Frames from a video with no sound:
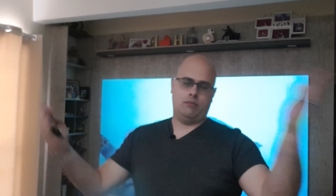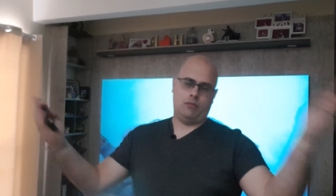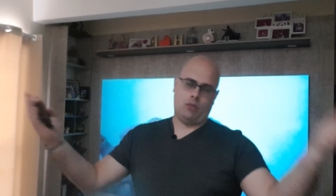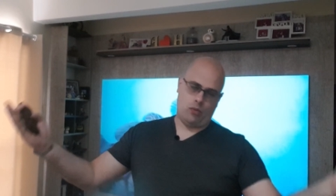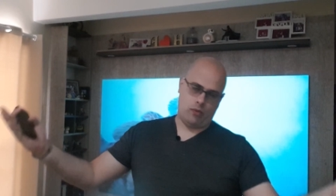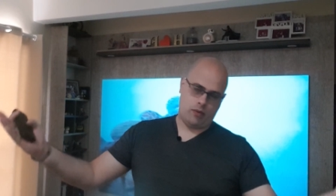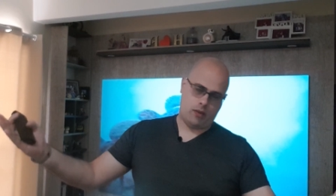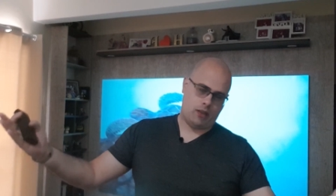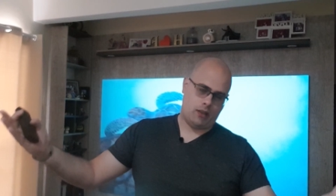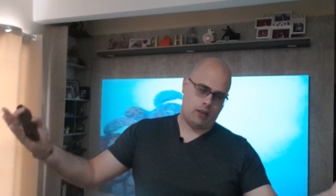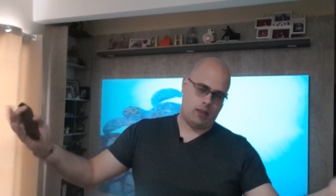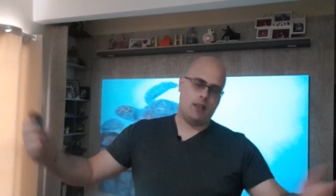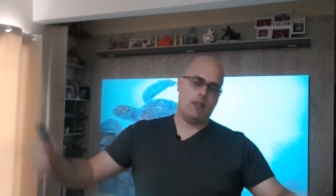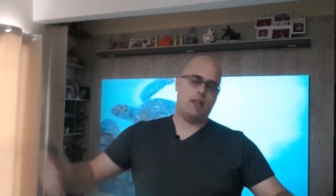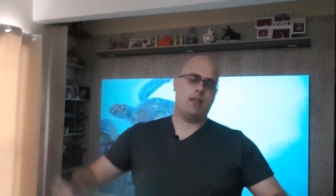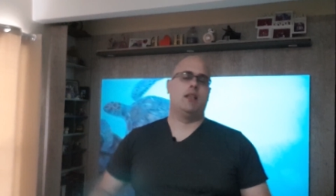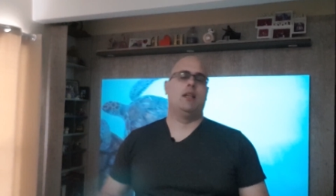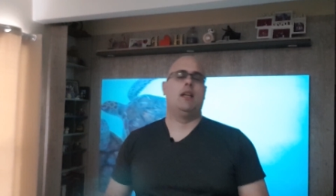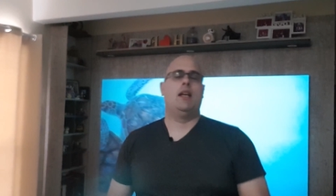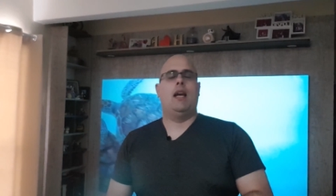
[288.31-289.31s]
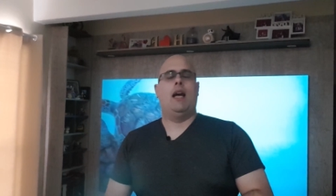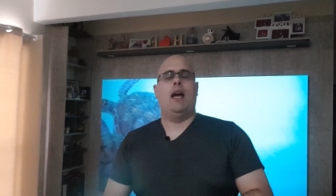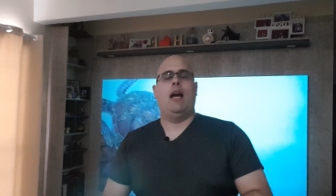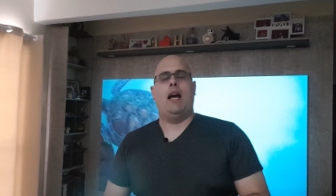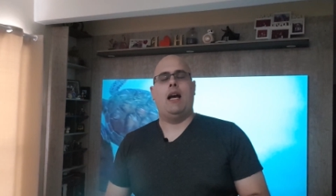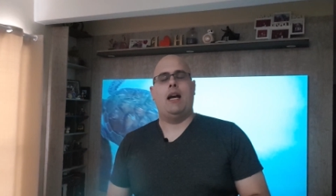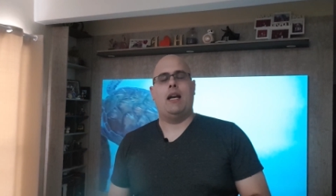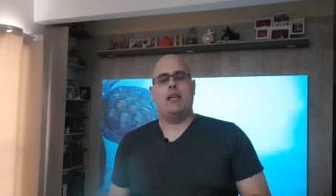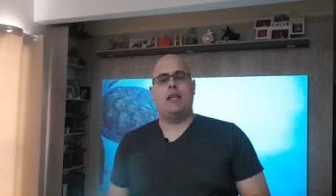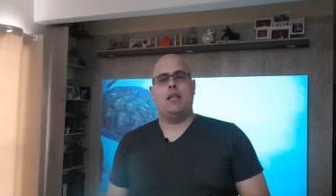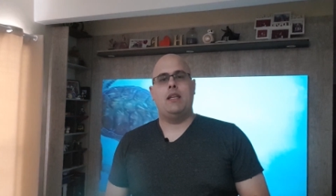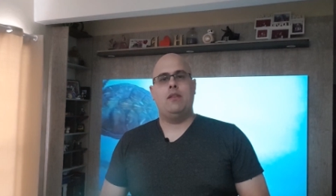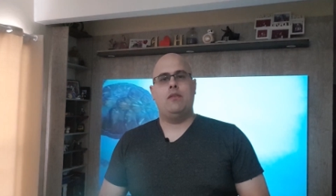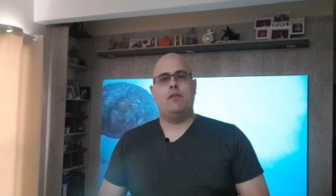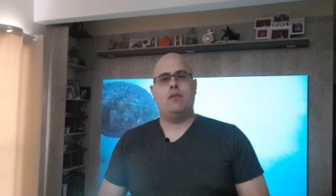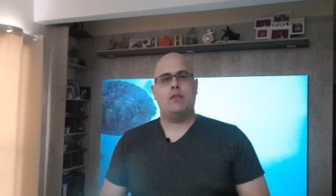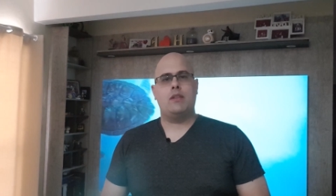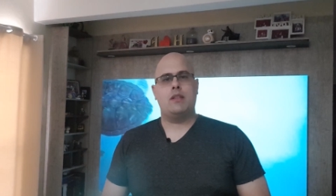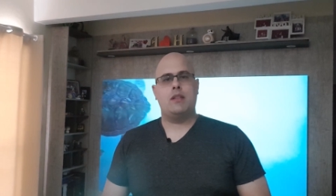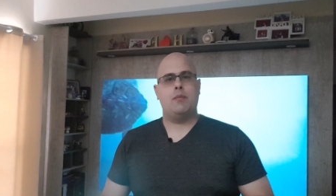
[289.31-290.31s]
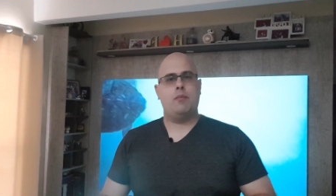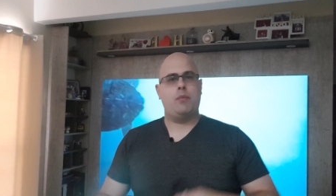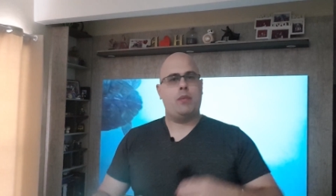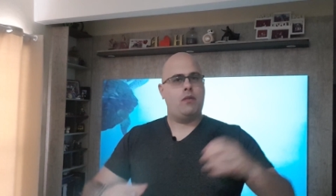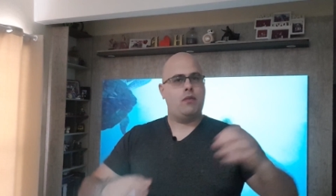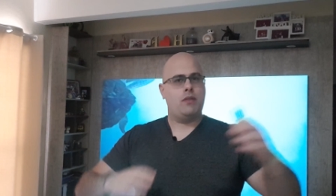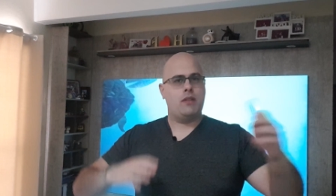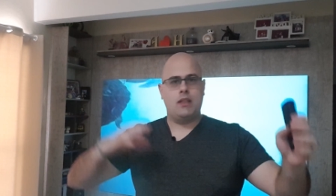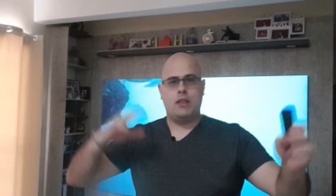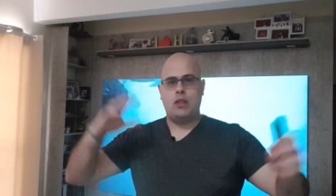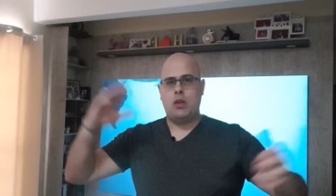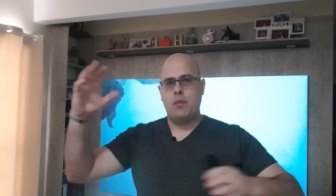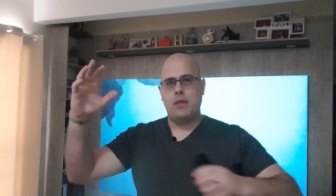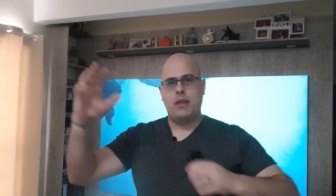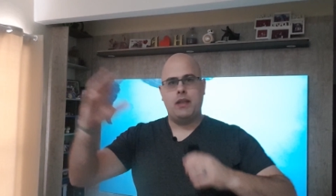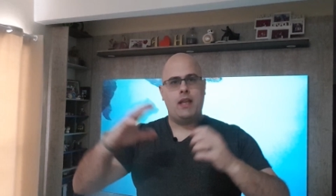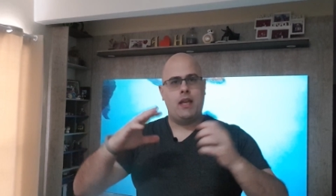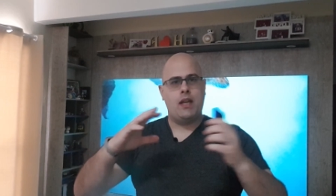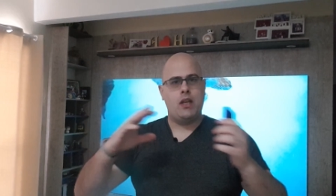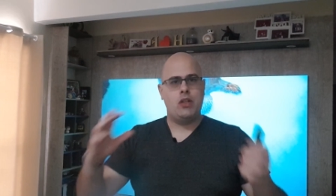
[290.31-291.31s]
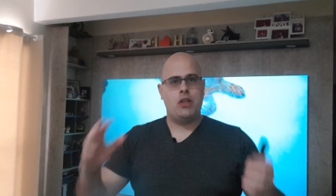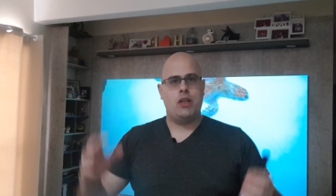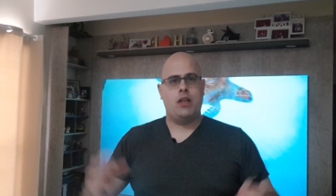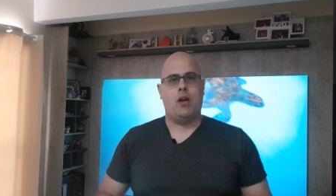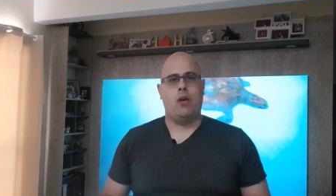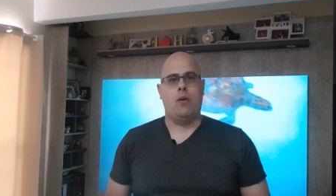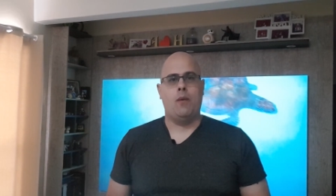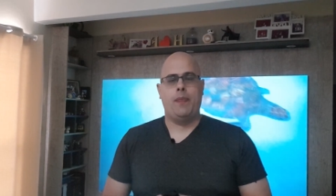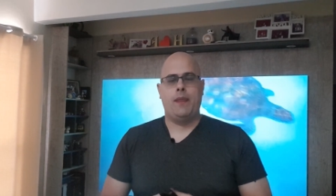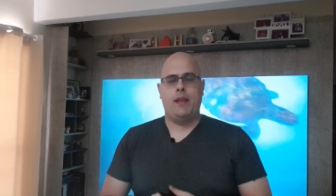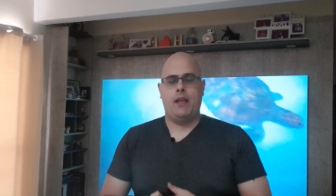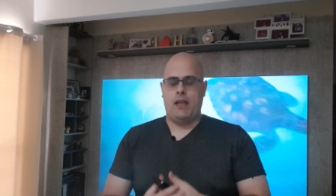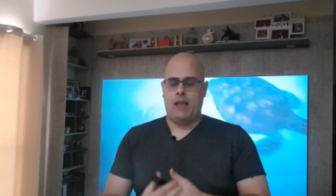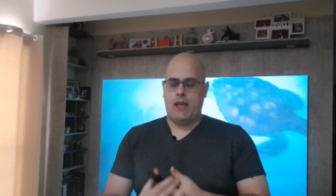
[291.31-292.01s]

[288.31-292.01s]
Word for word: Com certeza. Aí você, para você ter uma ideia geral.